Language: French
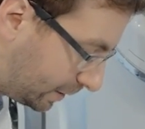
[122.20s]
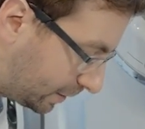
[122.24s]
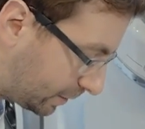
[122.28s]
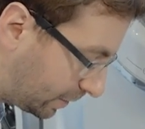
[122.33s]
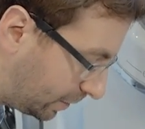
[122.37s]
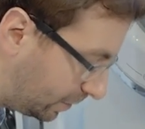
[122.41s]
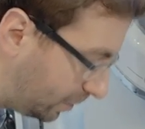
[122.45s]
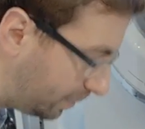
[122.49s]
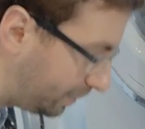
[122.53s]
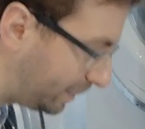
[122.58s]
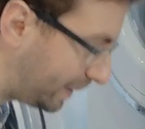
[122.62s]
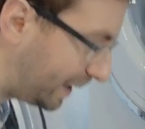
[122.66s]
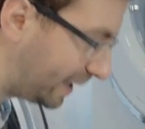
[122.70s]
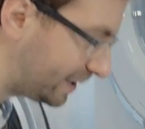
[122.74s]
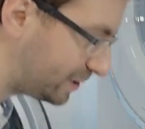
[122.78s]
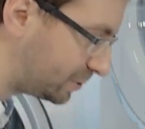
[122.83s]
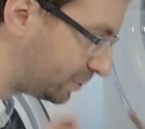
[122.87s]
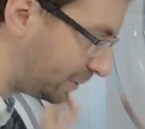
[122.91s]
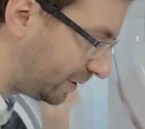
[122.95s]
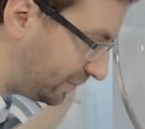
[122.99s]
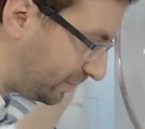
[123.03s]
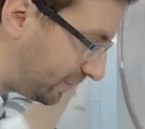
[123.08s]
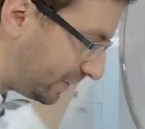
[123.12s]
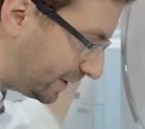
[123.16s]
que
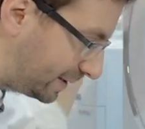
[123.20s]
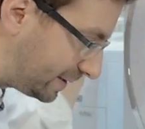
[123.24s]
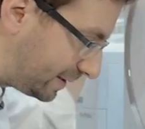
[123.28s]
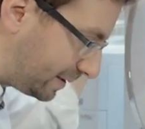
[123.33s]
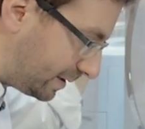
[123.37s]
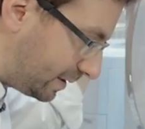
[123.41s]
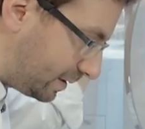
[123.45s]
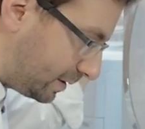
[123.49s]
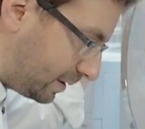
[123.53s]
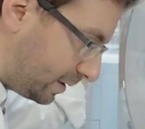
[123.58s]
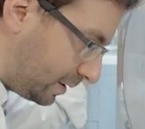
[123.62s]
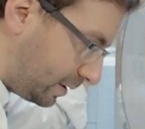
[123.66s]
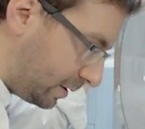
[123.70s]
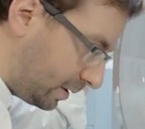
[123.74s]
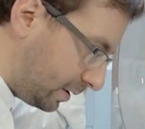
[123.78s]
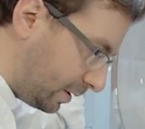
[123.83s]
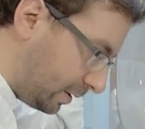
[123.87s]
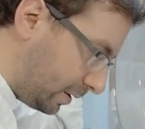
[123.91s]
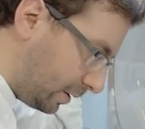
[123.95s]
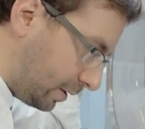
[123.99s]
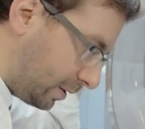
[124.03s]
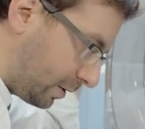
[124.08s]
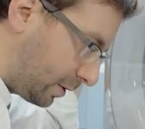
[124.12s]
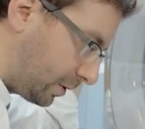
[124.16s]
l'opération est faite,
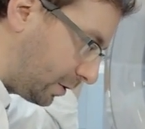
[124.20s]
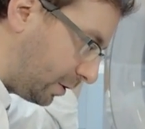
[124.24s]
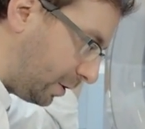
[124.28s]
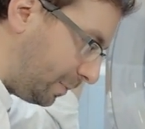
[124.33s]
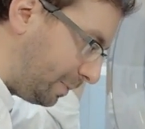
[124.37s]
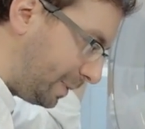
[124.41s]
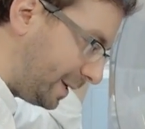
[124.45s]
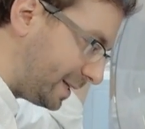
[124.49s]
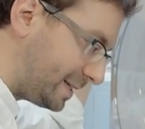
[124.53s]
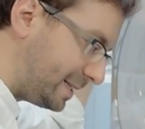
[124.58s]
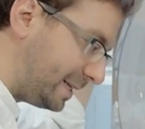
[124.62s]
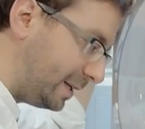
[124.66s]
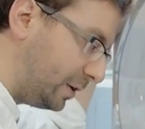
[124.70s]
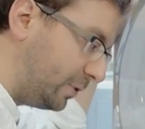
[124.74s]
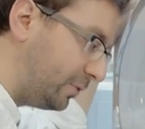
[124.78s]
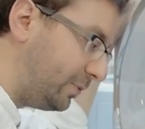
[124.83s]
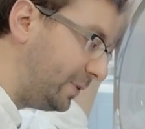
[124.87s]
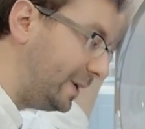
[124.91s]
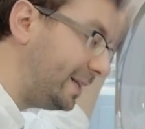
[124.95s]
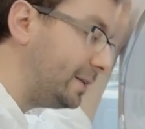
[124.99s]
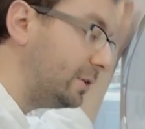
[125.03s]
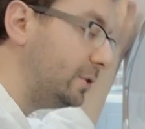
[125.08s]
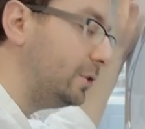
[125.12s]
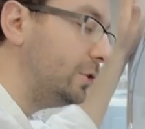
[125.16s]
replacez le
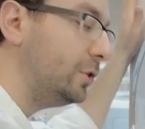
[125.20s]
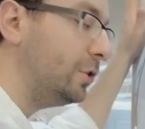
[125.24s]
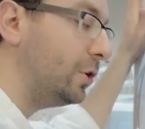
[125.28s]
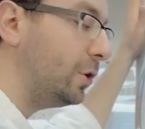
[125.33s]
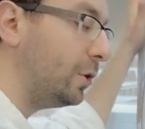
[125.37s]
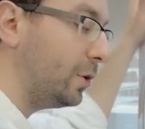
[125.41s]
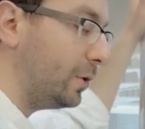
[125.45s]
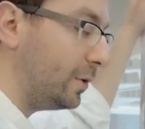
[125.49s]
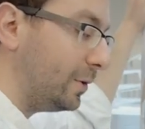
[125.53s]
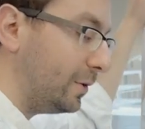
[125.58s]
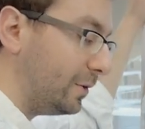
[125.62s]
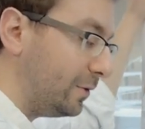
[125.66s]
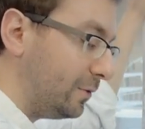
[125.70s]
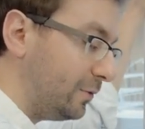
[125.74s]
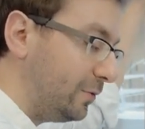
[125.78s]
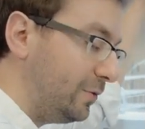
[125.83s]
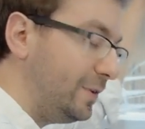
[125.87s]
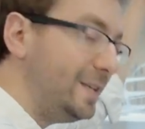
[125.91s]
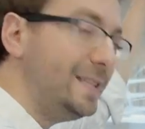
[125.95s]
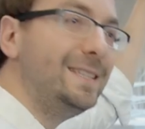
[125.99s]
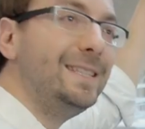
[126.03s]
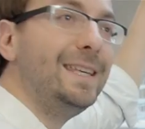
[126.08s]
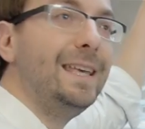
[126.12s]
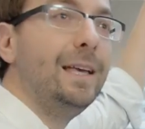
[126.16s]
filtre, ne
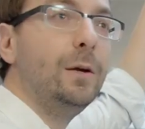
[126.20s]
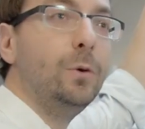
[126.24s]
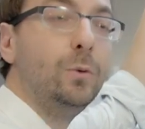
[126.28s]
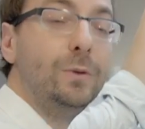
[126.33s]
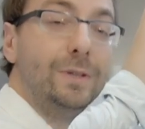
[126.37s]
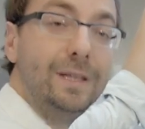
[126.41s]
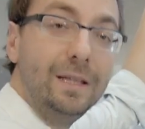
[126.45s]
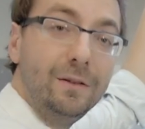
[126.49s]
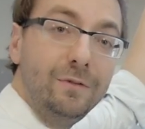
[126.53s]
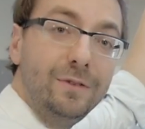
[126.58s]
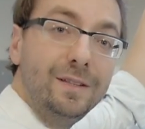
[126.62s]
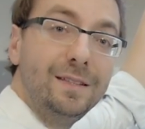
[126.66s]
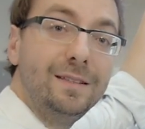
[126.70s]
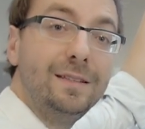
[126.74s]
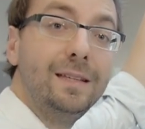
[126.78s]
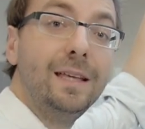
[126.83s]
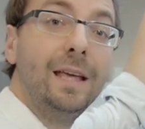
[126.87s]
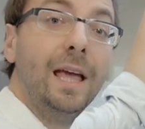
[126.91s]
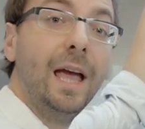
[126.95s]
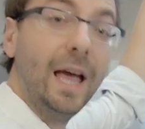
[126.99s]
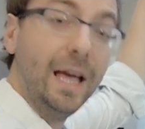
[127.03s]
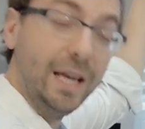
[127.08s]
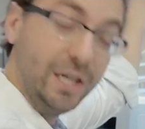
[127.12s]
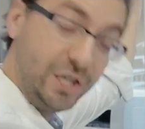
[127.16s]
vissez ou
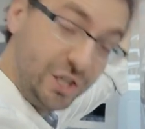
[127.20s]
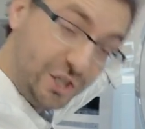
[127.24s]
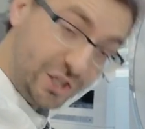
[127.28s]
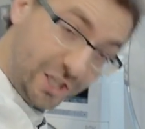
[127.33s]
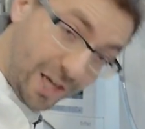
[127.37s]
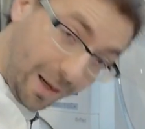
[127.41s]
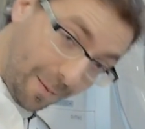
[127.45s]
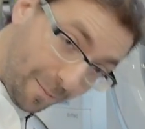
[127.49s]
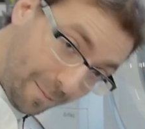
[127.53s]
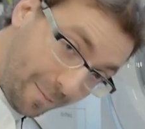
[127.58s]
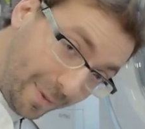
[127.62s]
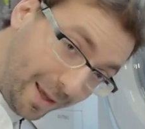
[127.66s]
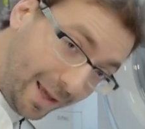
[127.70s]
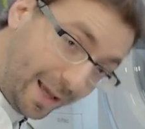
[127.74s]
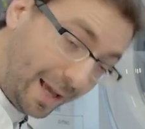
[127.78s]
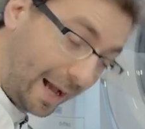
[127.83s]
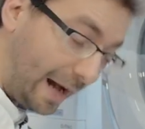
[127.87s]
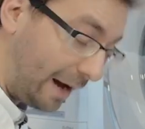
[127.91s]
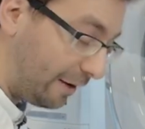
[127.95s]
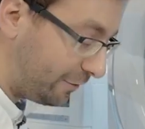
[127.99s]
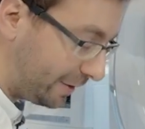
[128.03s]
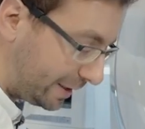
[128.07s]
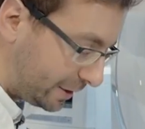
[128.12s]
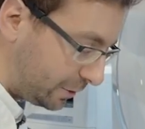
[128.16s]
dévissez jamais
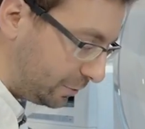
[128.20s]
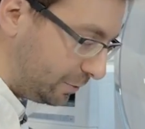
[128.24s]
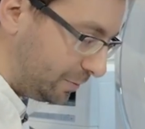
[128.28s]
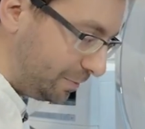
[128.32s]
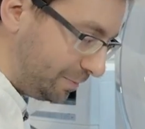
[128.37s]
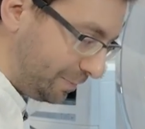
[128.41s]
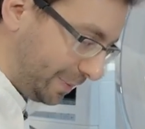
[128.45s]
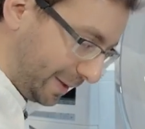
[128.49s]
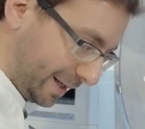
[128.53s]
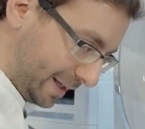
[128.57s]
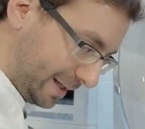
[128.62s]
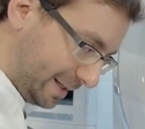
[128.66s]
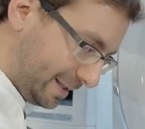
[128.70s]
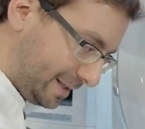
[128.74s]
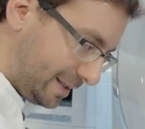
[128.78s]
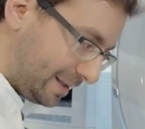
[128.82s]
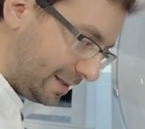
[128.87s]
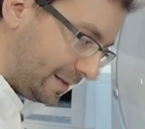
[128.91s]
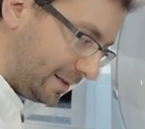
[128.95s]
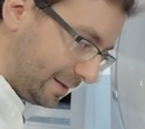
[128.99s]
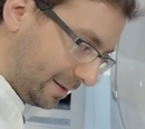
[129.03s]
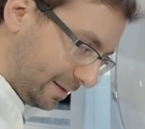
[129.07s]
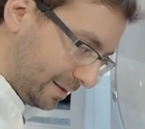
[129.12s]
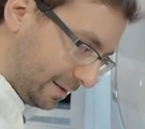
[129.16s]
avec une pince.
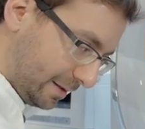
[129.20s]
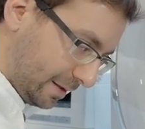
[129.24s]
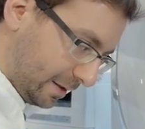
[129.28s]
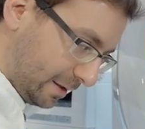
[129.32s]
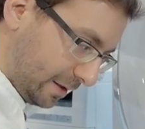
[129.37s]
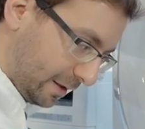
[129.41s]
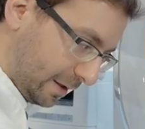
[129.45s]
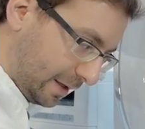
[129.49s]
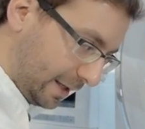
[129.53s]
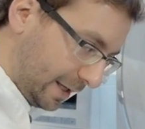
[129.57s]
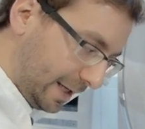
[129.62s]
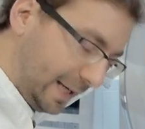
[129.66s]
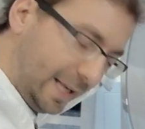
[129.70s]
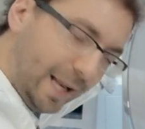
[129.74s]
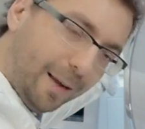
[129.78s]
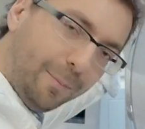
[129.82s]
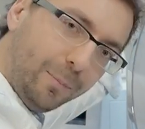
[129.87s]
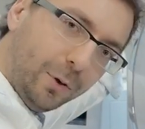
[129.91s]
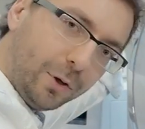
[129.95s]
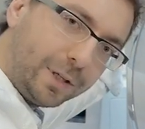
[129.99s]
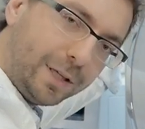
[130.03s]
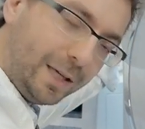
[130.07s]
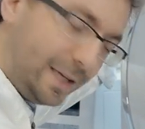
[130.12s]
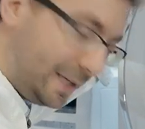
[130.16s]
Il a
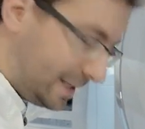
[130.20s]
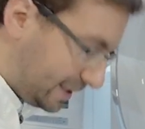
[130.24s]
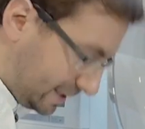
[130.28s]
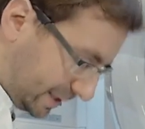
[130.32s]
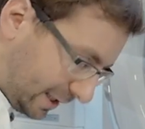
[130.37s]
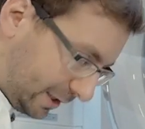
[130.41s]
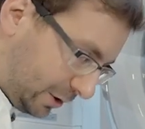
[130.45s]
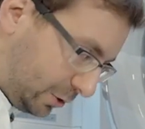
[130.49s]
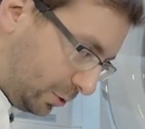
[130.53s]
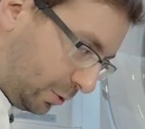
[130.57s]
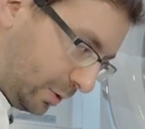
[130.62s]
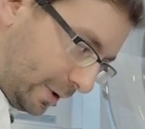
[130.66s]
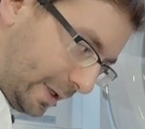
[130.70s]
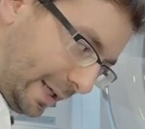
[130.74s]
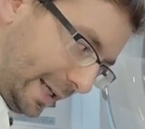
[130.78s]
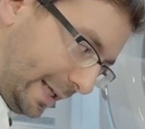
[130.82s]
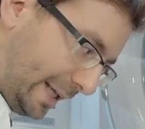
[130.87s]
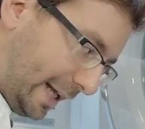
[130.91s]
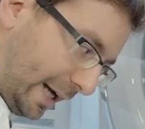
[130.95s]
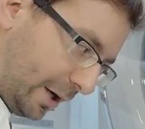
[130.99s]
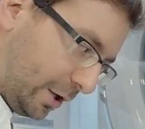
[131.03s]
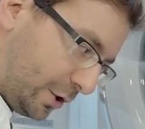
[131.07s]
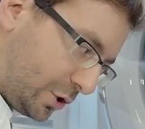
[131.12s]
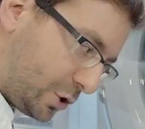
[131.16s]
bloqué, c'est tout. Il
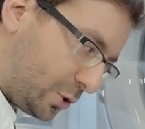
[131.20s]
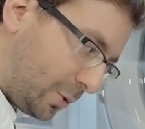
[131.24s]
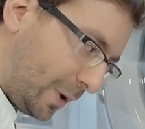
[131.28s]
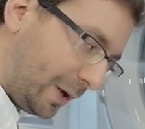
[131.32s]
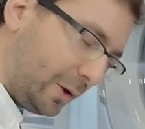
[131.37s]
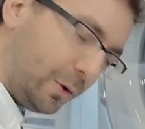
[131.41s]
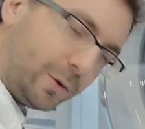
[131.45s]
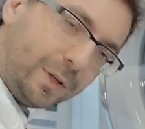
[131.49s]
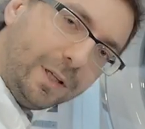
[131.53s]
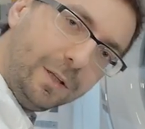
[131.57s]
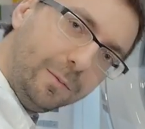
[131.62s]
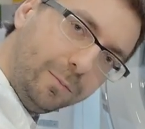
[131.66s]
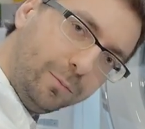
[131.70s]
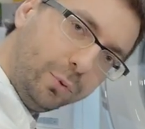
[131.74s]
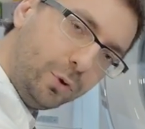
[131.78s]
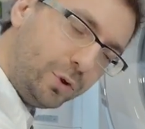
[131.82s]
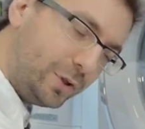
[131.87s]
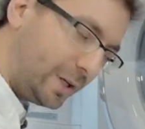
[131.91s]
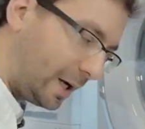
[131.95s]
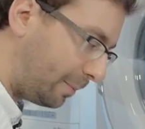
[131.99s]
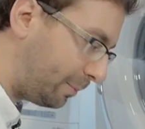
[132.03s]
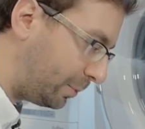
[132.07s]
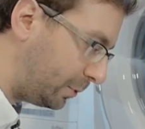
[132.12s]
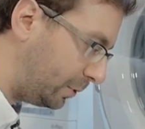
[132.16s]
y a un joint, donc il ne
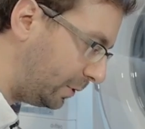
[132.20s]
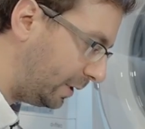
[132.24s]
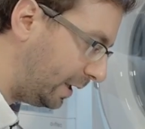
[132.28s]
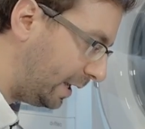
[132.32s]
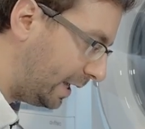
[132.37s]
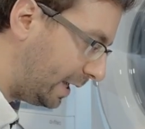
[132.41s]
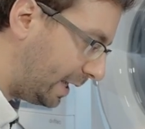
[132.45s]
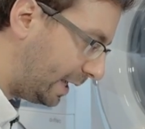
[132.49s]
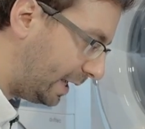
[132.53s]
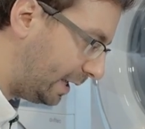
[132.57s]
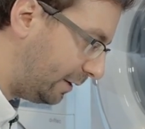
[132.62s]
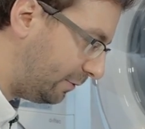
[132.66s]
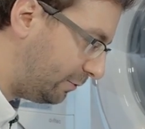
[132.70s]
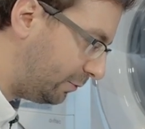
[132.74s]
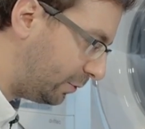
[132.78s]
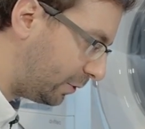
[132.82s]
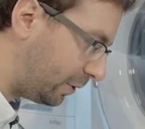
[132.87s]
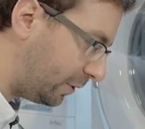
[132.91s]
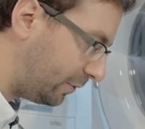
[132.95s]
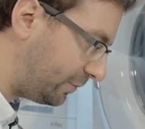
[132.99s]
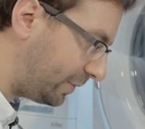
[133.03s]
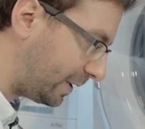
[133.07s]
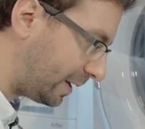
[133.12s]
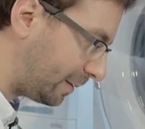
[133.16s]
bougera plus et vous
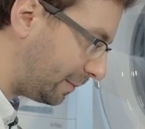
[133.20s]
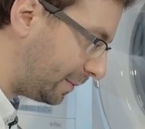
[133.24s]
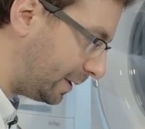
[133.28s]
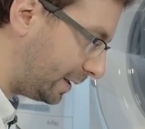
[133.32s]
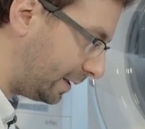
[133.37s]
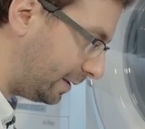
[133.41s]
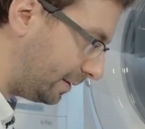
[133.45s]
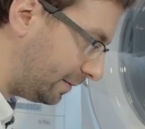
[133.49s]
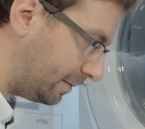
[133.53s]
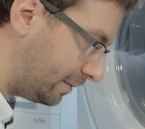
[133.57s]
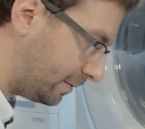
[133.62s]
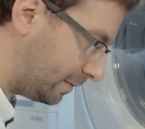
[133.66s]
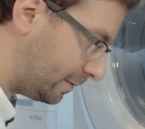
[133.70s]
refermez